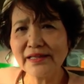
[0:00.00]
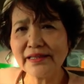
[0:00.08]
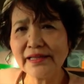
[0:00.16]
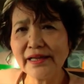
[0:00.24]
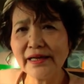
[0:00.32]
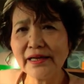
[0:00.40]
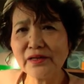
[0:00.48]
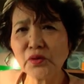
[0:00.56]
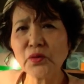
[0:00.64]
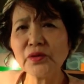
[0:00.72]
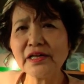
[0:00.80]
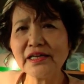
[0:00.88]
で
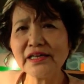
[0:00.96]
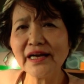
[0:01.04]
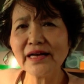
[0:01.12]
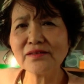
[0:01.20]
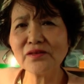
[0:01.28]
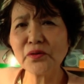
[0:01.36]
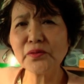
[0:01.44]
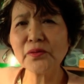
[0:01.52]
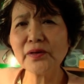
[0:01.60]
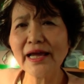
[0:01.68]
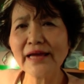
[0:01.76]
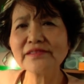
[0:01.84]
残り
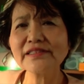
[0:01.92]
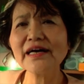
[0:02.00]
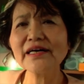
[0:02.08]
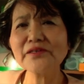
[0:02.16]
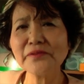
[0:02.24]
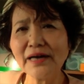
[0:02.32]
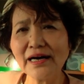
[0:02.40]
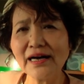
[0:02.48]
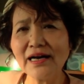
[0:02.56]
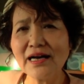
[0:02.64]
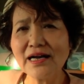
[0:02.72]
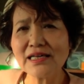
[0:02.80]
206ヘクタールは
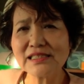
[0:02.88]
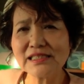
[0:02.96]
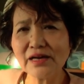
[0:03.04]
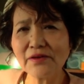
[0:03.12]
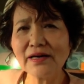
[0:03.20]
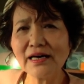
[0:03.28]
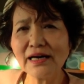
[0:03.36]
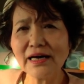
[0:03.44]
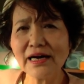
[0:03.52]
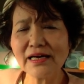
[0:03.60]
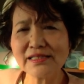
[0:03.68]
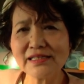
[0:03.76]

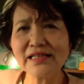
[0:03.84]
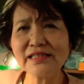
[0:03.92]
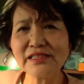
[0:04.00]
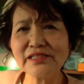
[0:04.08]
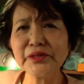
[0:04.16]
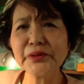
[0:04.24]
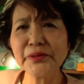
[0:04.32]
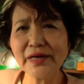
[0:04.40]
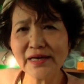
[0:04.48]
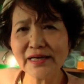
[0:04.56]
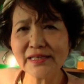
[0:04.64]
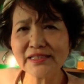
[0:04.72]
沢前市長
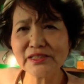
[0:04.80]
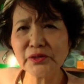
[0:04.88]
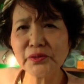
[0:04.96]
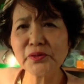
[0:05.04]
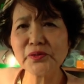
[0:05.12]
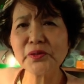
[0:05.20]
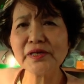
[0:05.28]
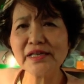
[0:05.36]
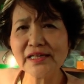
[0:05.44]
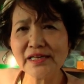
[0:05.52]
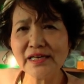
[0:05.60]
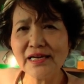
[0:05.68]
が市長の
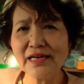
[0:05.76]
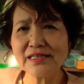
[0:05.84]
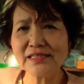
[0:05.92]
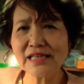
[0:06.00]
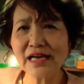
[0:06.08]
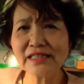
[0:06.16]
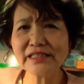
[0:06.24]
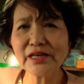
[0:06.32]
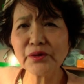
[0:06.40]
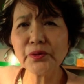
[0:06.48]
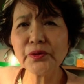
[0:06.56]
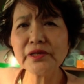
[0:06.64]
時に三
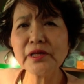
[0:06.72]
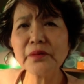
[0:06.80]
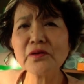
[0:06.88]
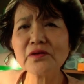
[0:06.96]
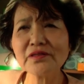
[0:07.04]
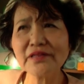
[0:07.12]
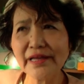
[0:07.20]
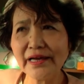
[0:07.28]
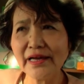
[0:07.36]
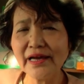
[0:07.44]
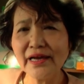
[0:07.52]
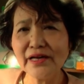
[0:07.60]
者合意でもっ
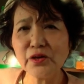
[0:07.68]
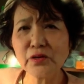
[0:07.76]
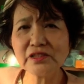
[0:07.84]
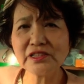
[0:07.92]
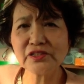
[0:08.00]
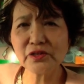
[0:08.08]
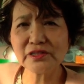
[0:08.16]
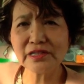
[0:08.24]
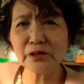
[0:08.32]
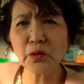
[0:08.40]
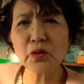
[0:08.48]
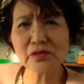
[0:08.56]
て緑地とし
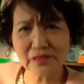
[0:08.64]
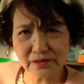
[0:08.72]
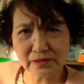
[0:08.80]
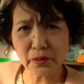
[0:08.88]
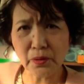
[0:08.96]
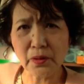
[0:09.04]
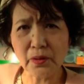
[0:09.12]
て残すと